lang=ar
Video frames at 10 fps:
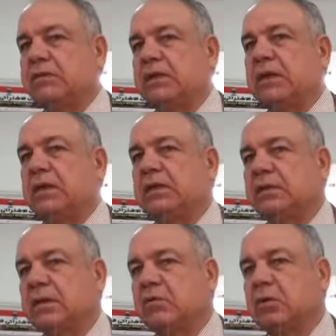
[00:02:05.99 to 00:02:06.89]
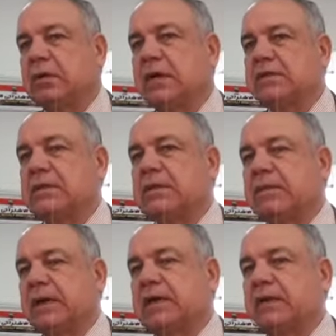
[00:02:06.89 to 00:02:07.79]
فيها ينتموا إلى هذه
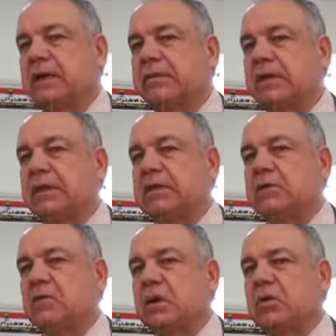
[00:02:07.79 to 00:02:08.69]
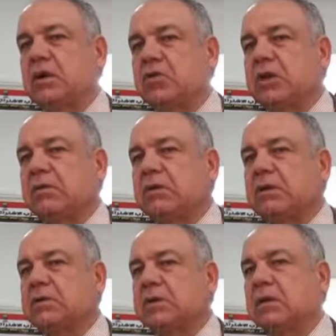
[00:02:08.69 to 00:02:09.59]
الجماعة الإرهابية التي تروع الشعب
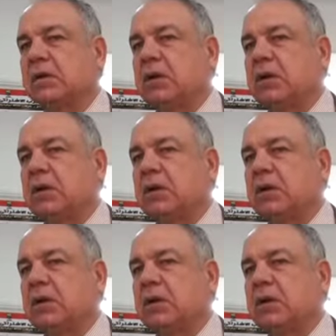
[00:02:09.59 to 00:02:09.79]
المصري